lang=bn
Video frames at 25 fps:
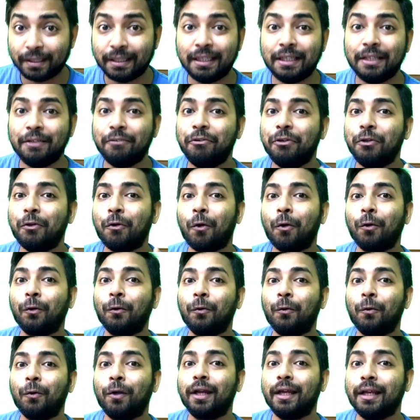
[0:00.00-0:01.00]
টিভি অন
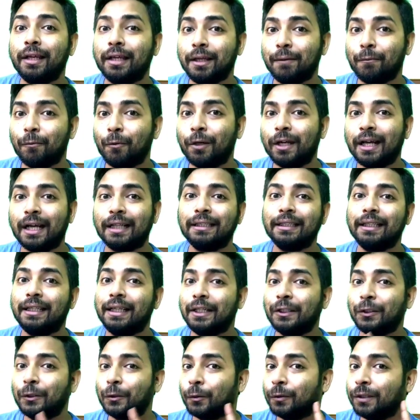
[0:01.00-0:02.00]
করে রিমোট হাতে
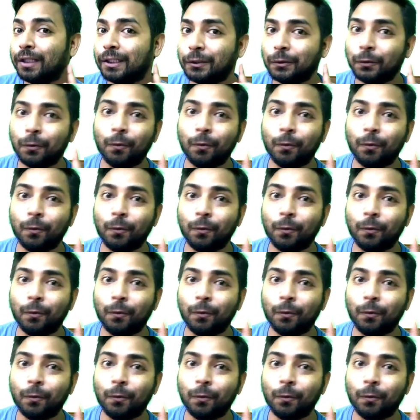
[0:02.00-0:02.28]
নিয়ে সোজা